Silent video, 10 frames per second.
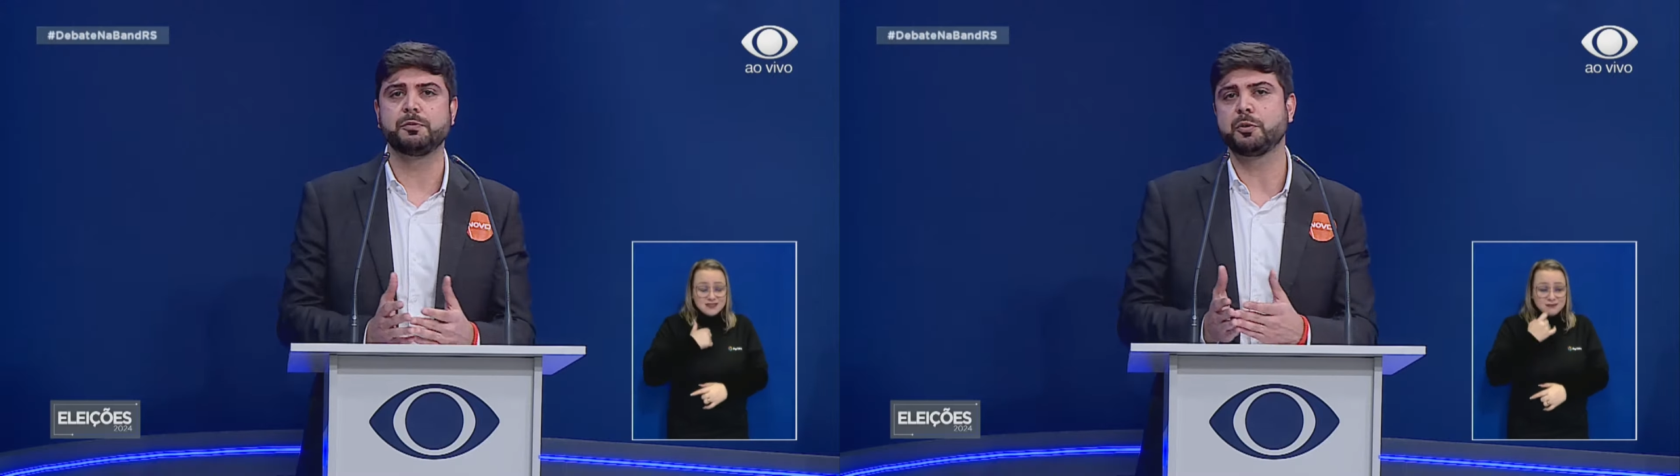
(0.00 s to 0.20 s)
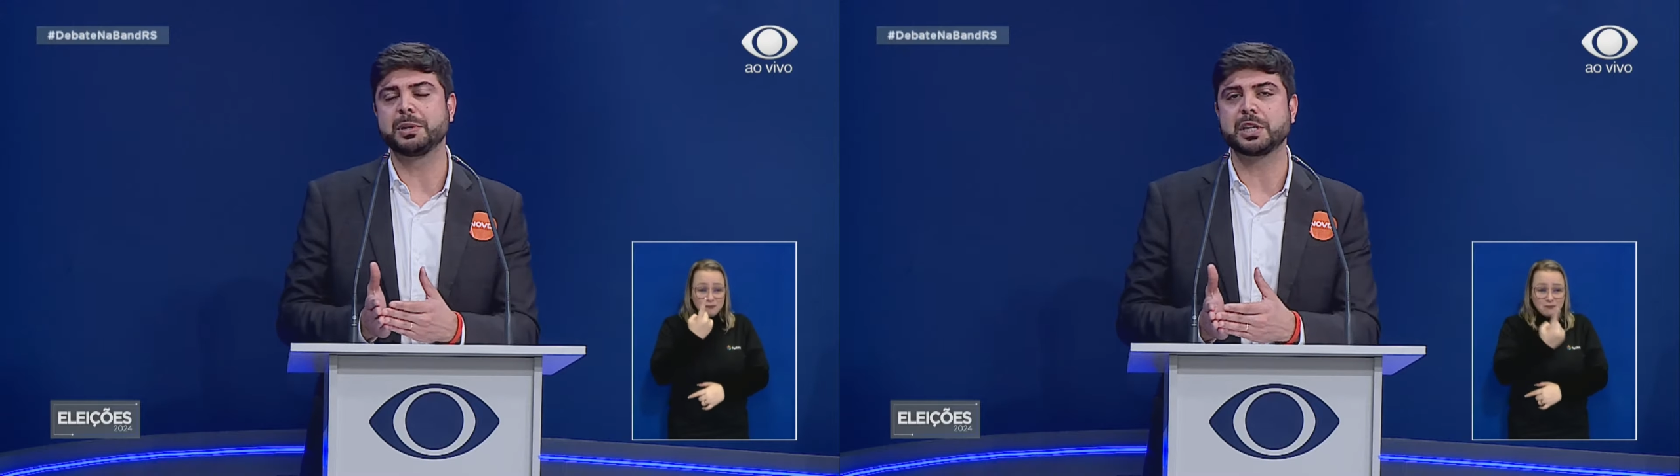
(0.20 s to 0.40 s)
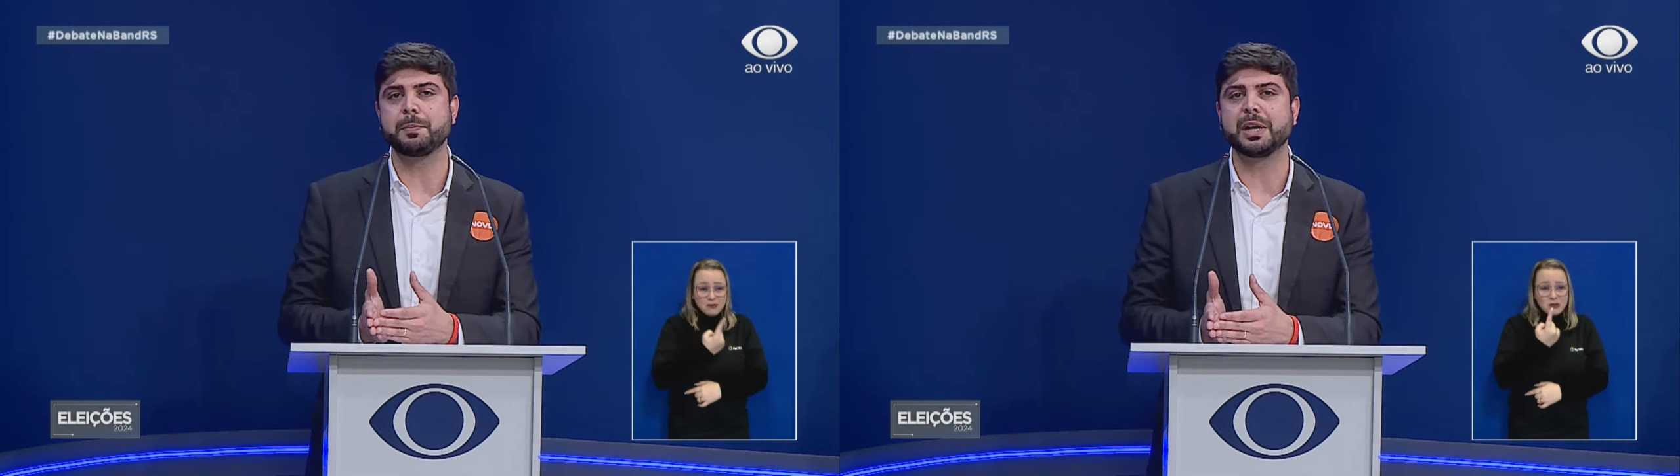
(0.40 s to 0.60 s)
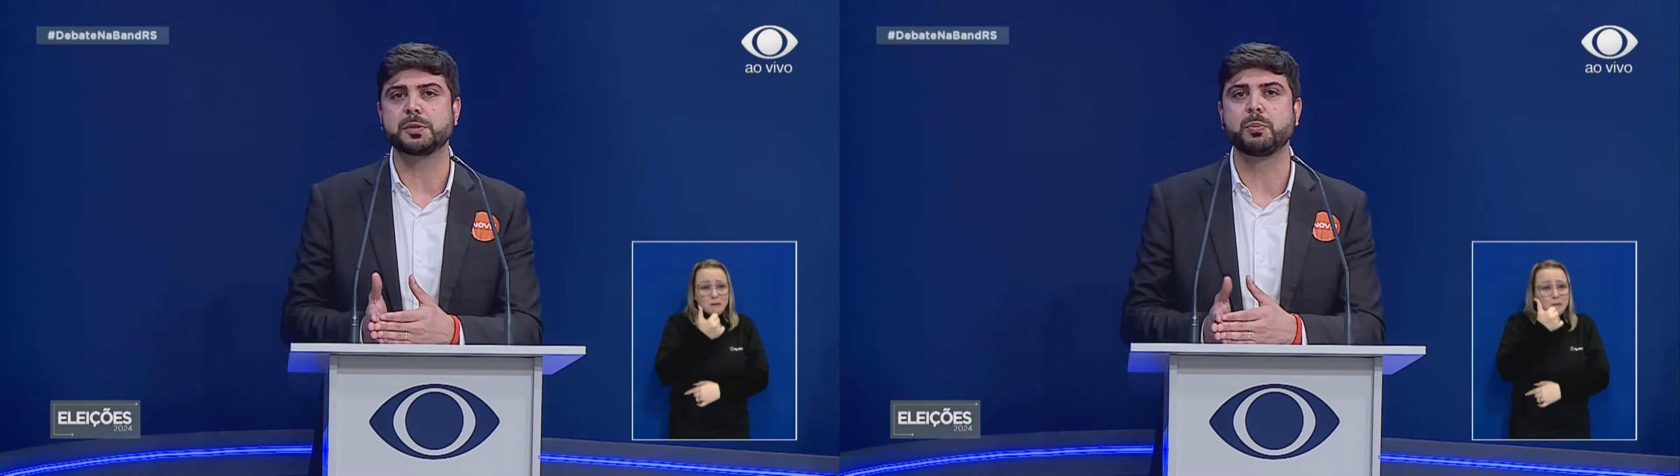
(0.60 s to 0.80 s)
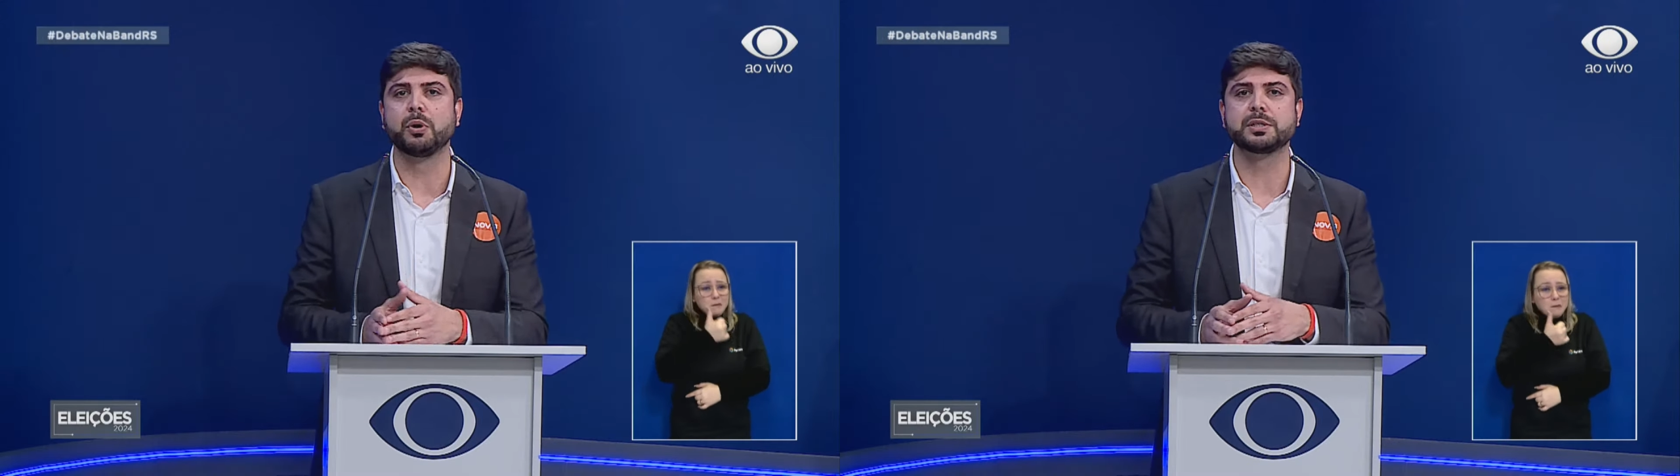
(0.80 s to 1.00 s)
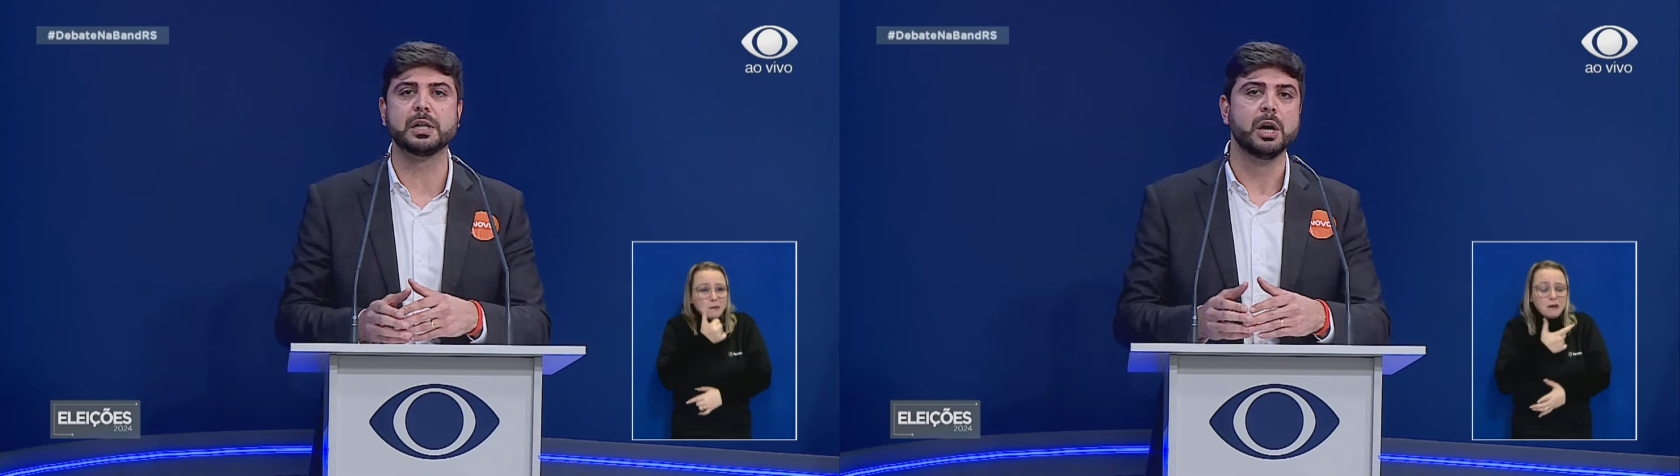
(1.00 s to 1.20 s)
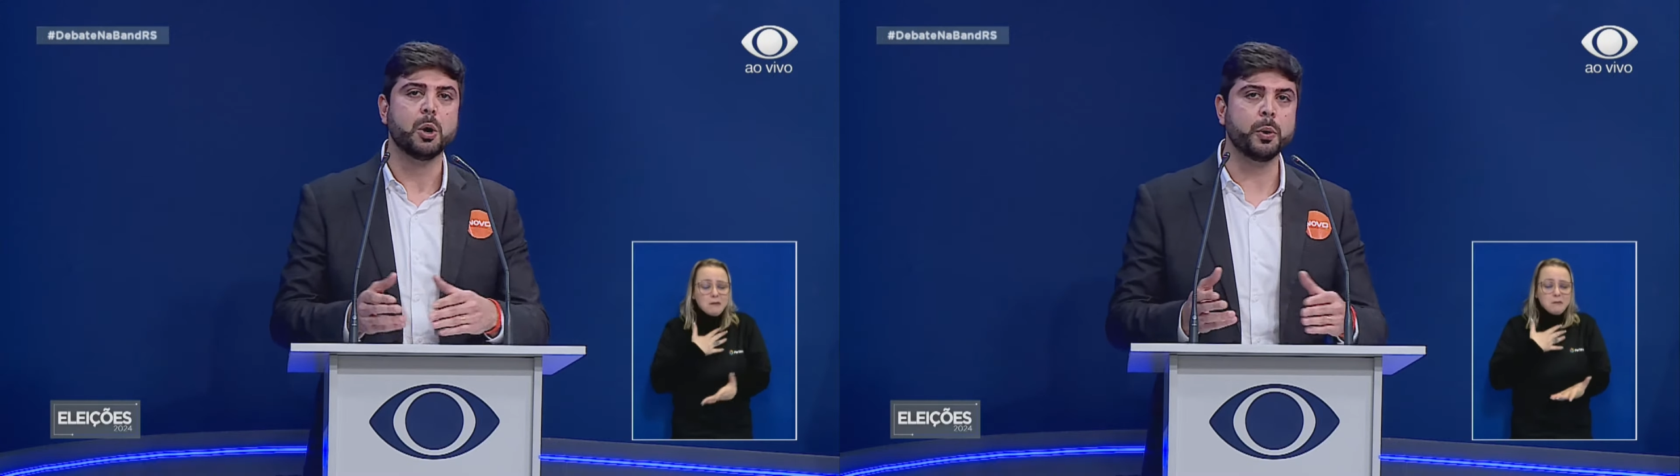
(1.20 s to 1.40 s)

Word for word: fico pensando na minha esposa